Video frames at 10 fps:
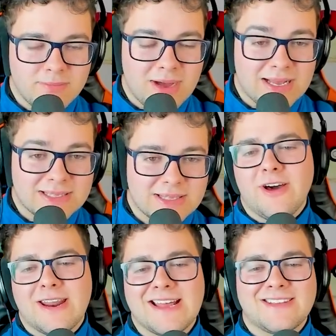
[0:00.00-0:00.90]
basta.
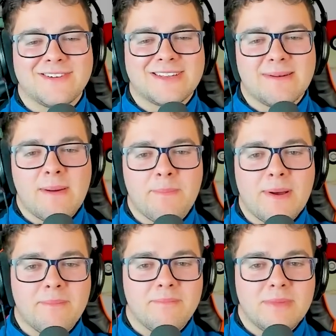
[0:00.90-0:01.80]
Ma ragazzi, questa
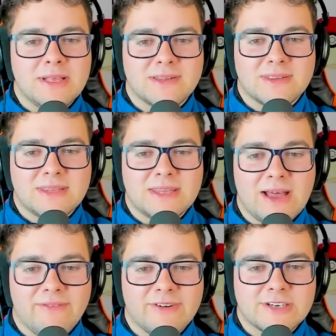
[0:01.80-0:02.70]
mappa mi
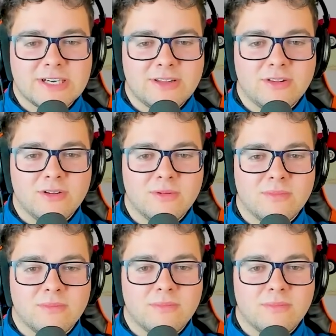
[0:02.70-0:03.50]
sta facendo